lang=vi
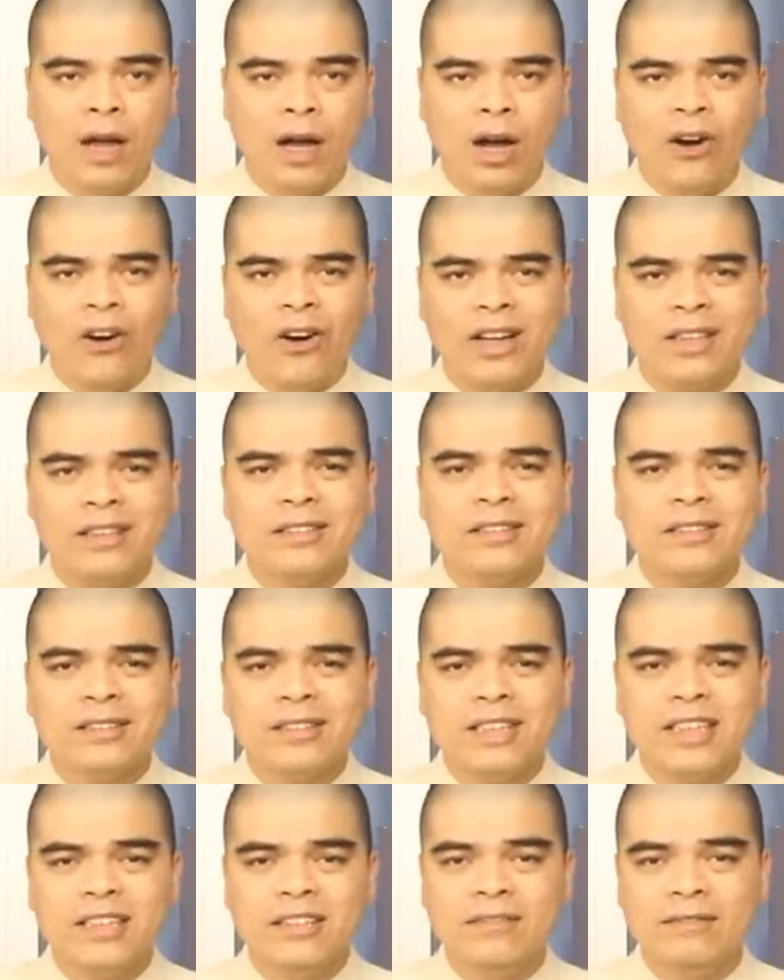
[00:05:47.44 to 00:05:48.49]
Họ tự
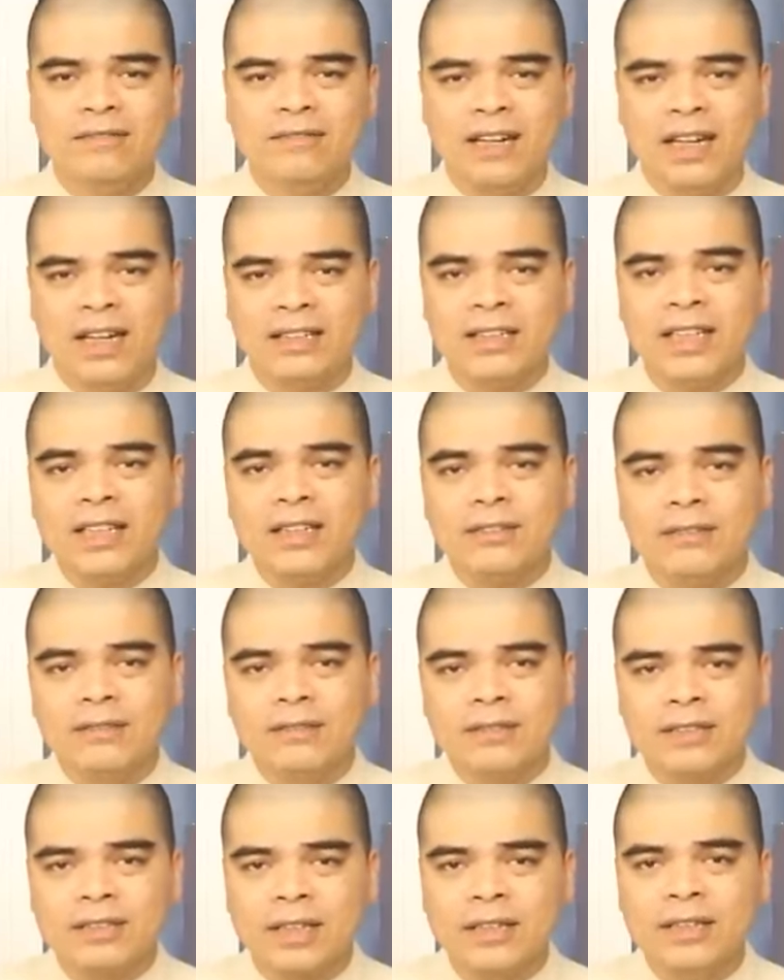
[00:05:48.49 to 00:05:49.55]
tin và thích
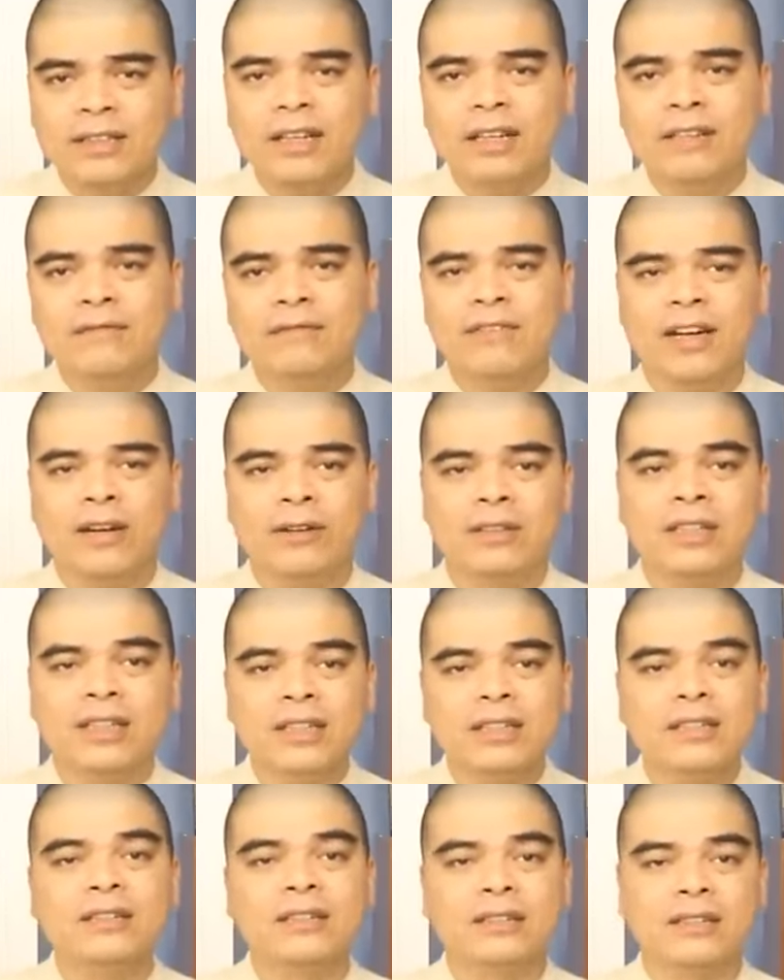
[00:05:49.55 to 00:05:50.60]
dấn thân vào những
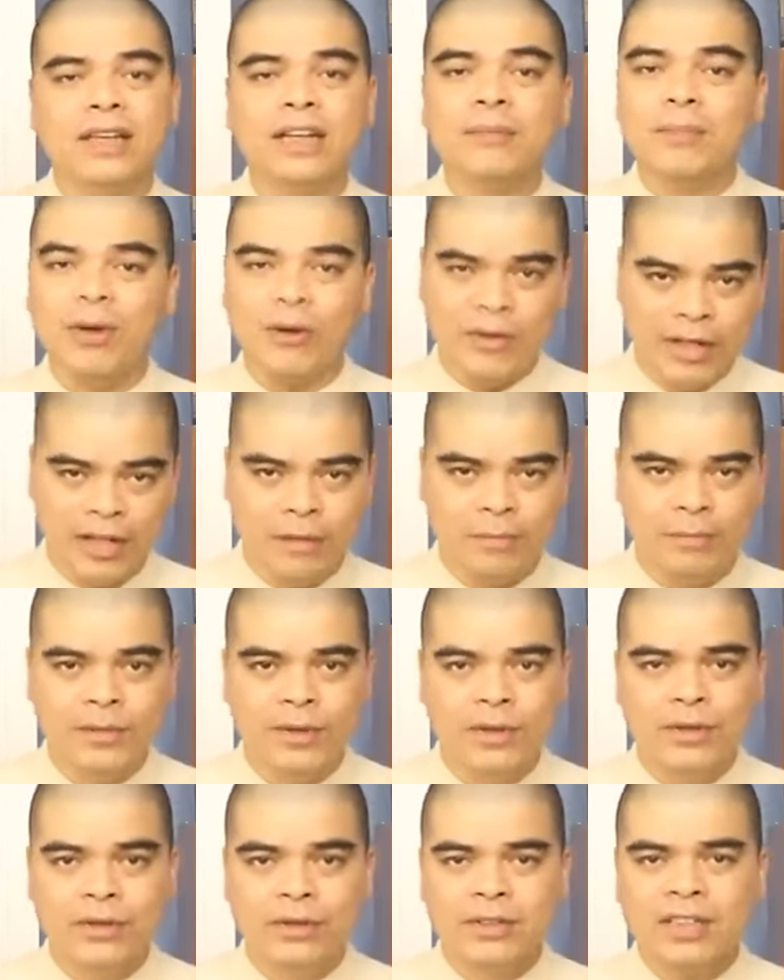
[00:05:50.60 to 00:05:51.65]
cái thử thách mạo hiểm,
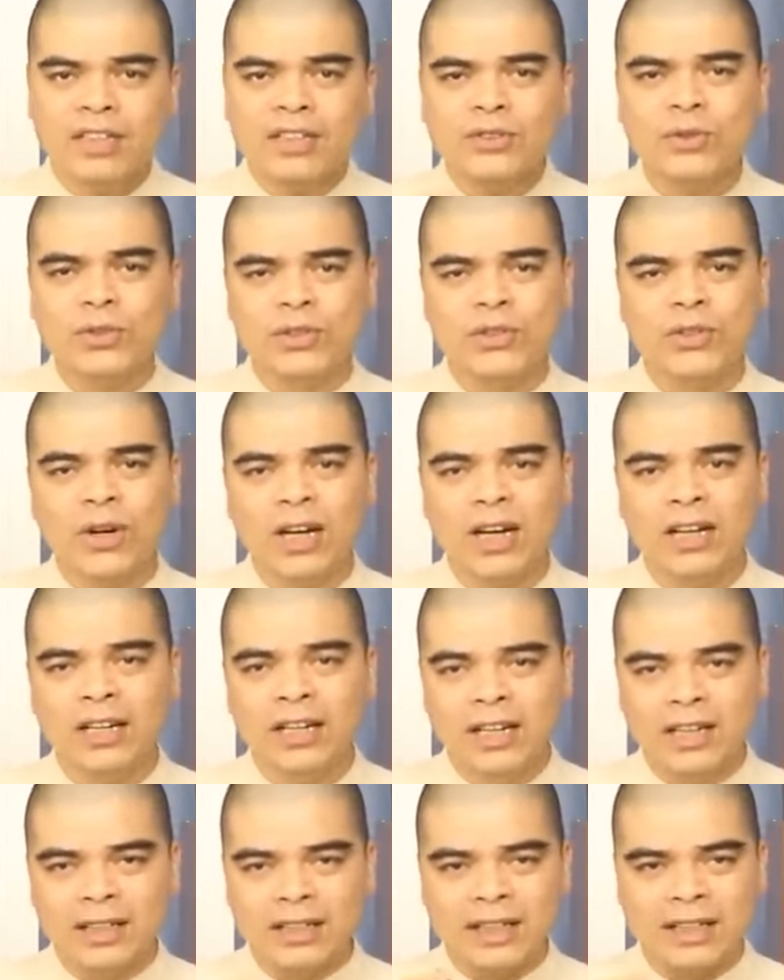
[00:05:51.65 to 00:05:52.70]
những cái rủi ro
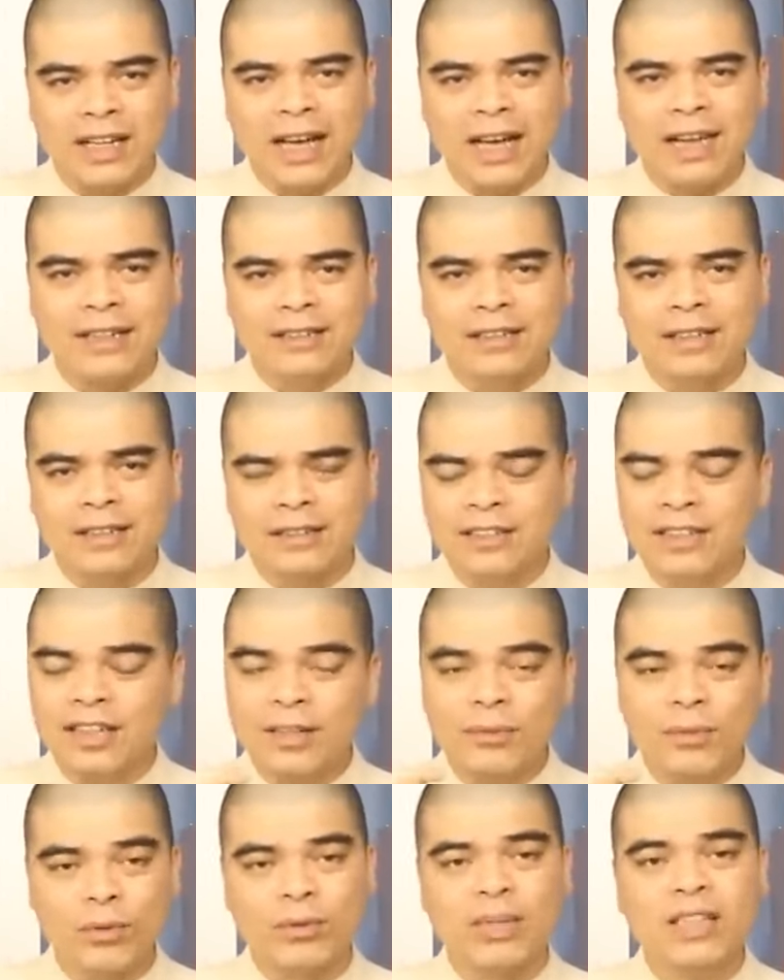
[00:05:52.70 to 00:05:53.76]
để đạt được những
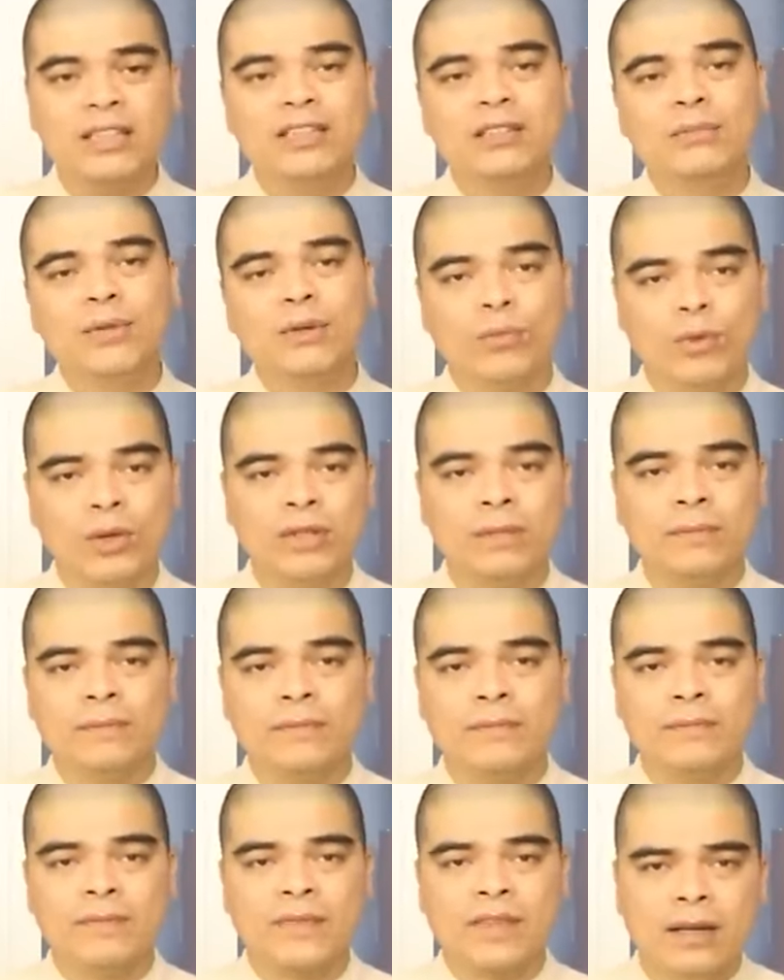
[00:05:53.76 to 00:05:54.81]
cái mục đích như mong muốn.
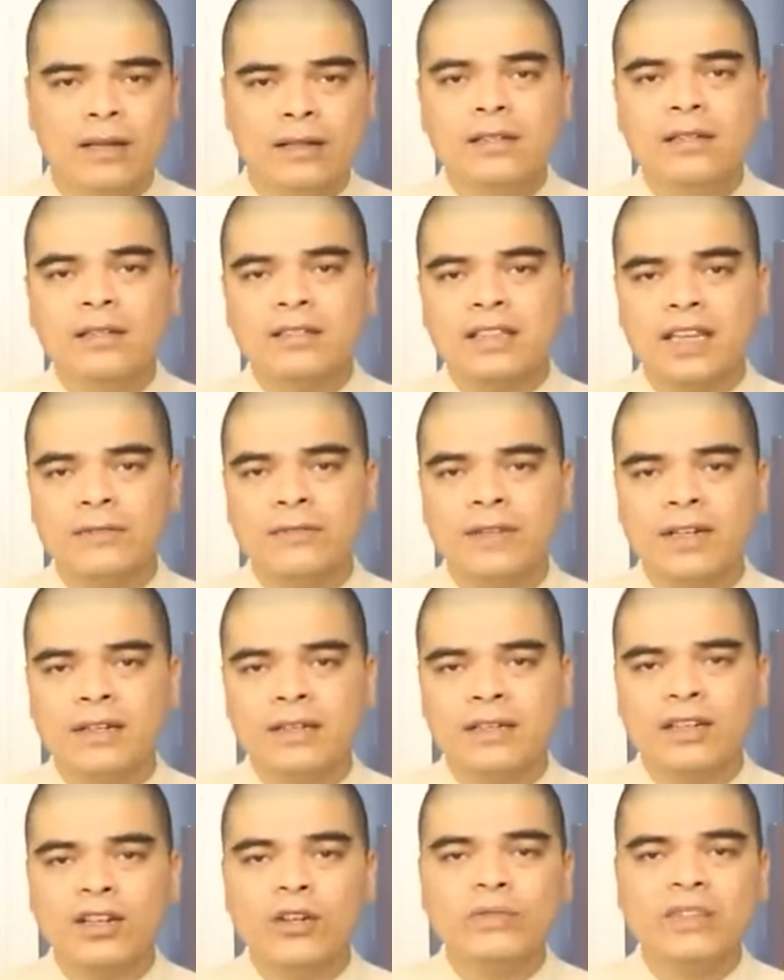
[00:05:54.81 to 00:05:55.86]
Đường tài vận,
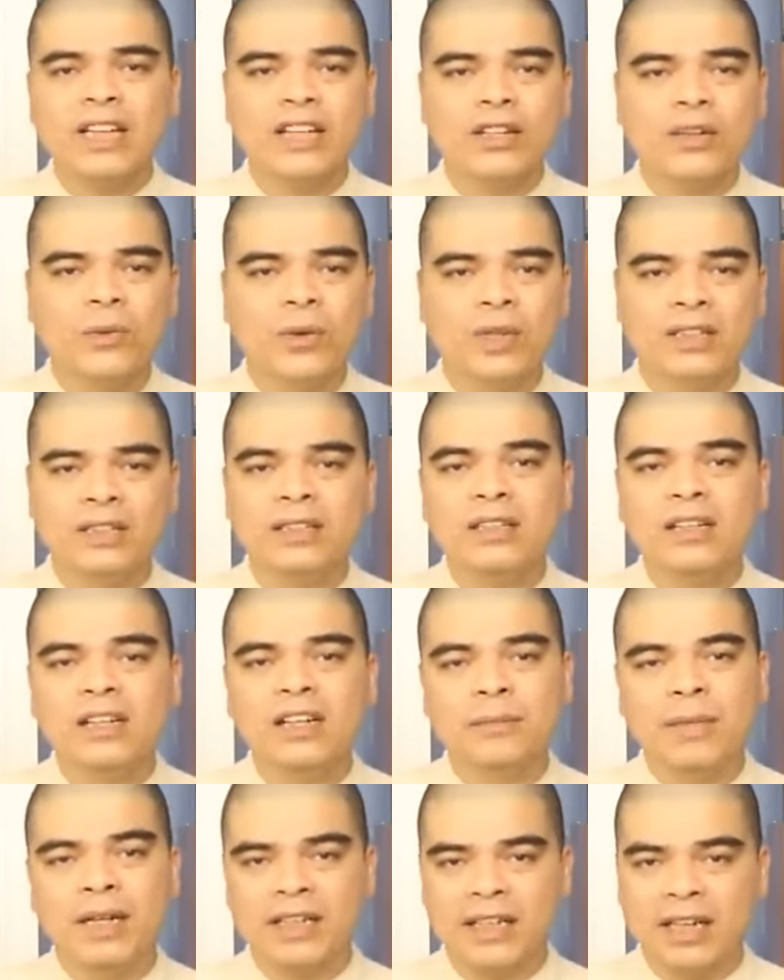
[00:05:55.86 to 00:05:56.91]
công danh của những
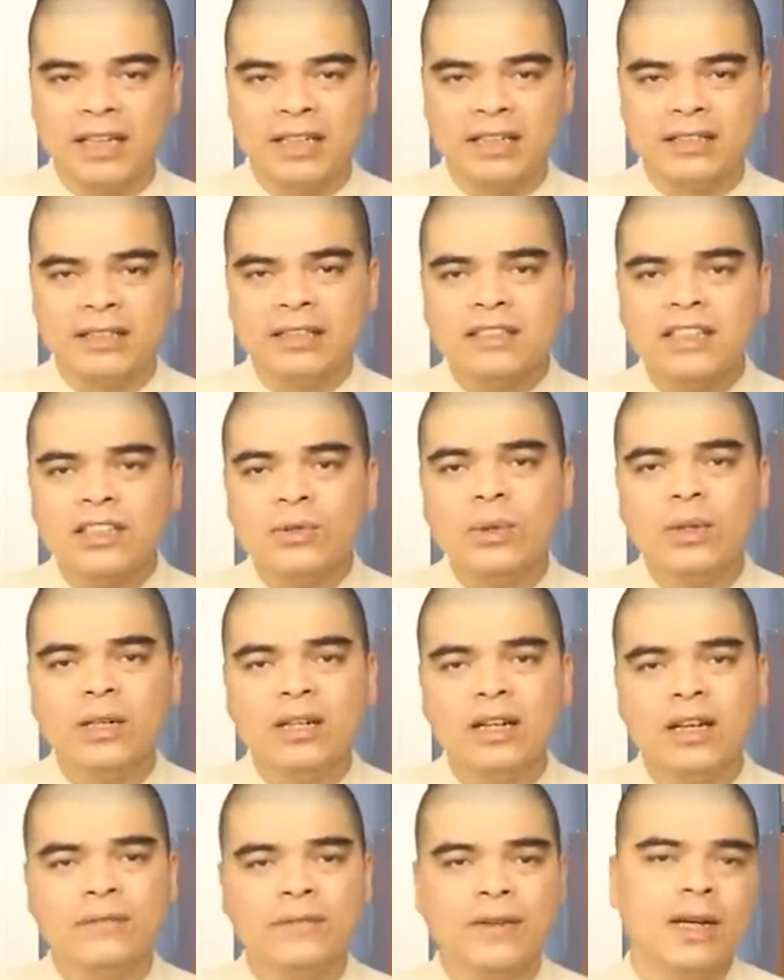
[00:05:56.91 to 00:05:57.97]
người mệnh này sẽ rất thuận
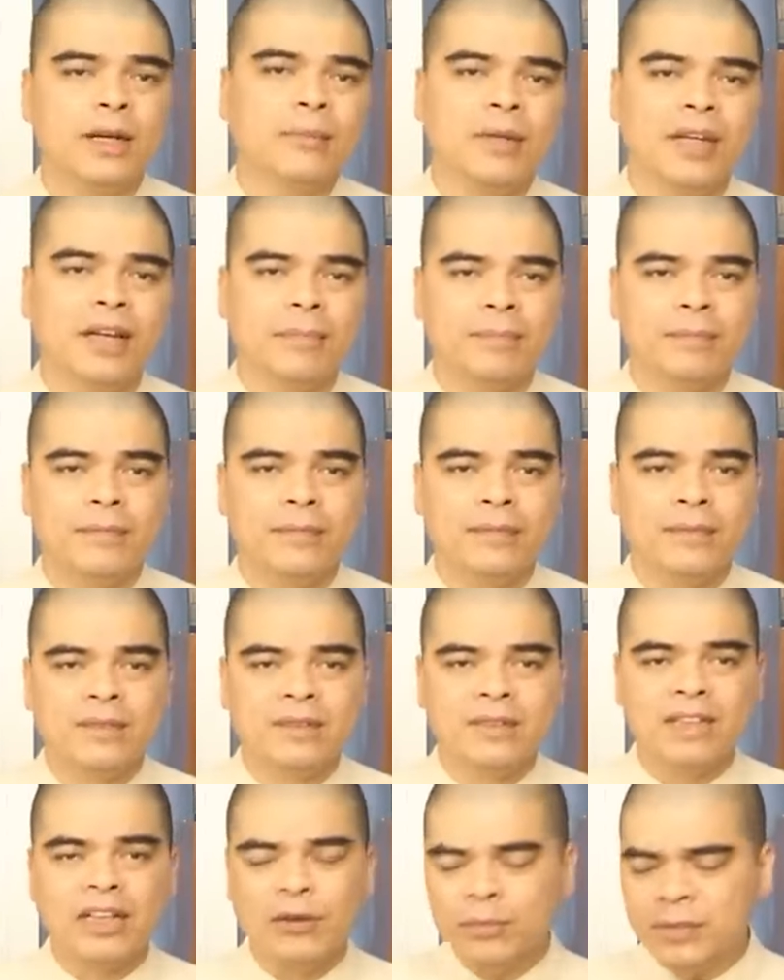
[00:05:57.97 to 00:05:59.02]
lợi và êm đẹp
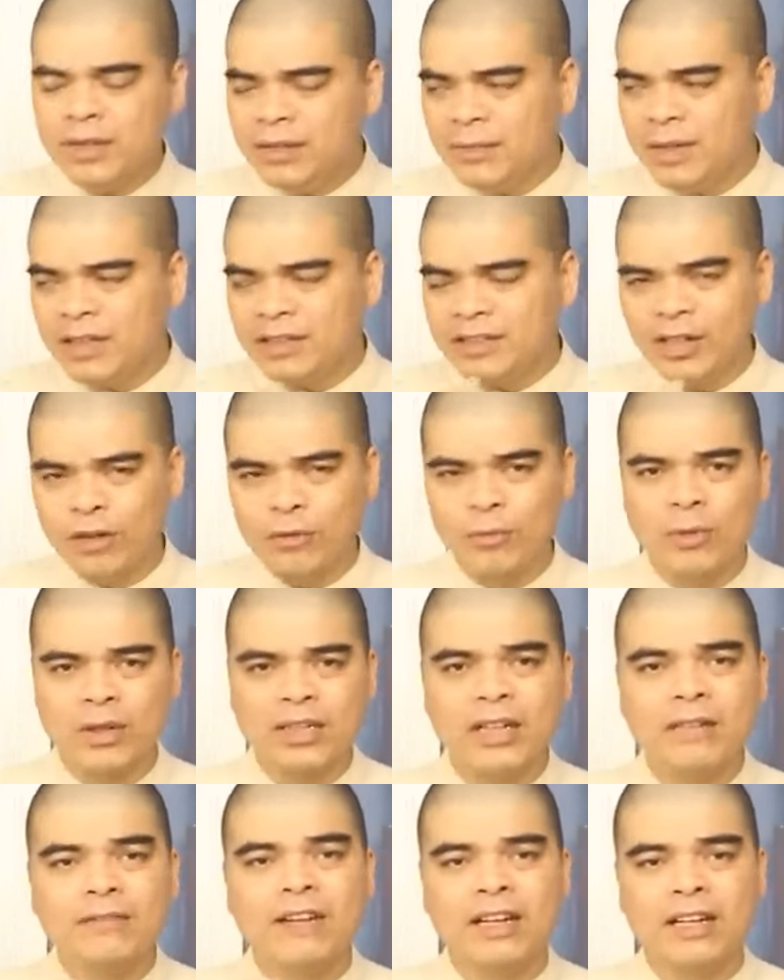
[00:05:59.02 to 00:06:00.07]
nếu như mà trồng một
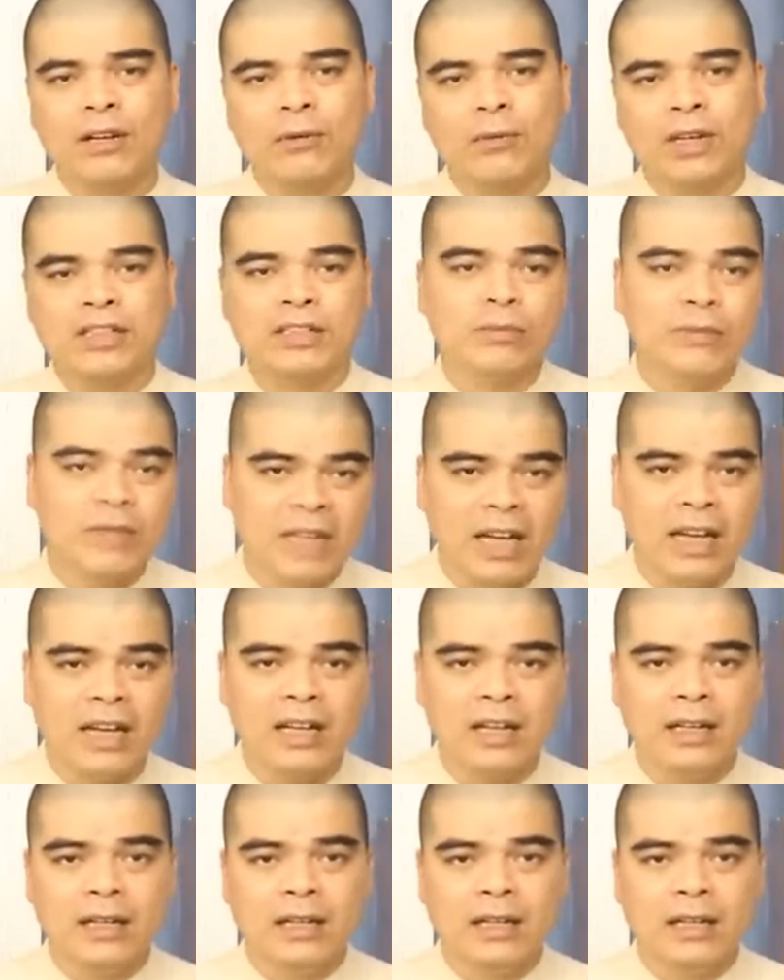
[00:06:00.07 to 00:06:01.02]
cây vạn lộc ở trong nhà.